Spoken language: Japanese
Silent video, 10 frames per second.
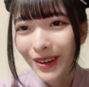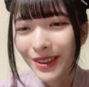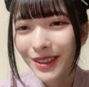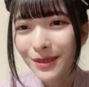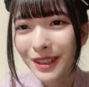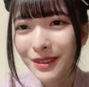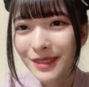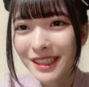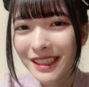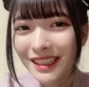お風呂場の
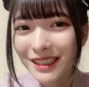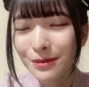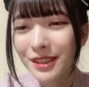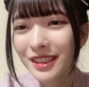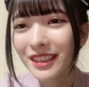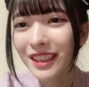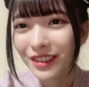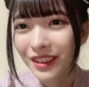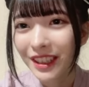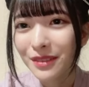水がいつも少ない
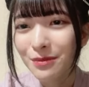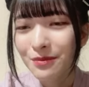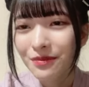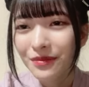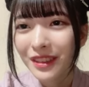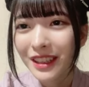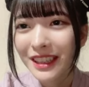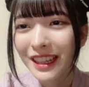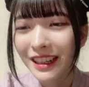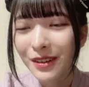のね。
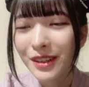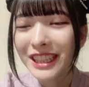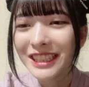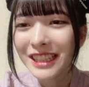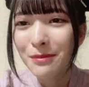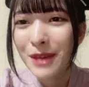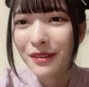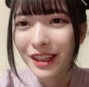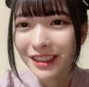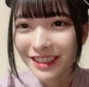だから私が迷
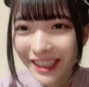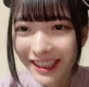惑